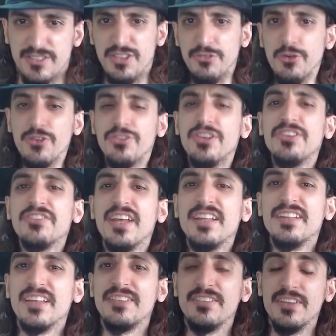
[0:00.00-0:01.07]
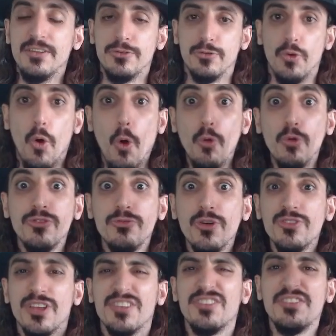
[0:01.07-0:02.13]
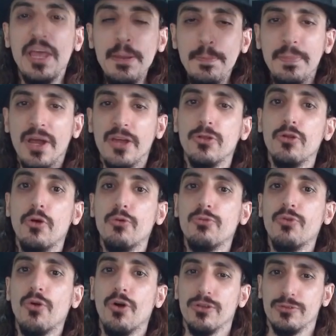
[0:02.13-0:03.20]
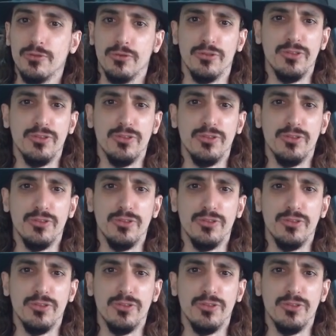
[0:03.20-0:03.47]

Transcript: Se você está indeciso, ou se você sempre anulou o voto,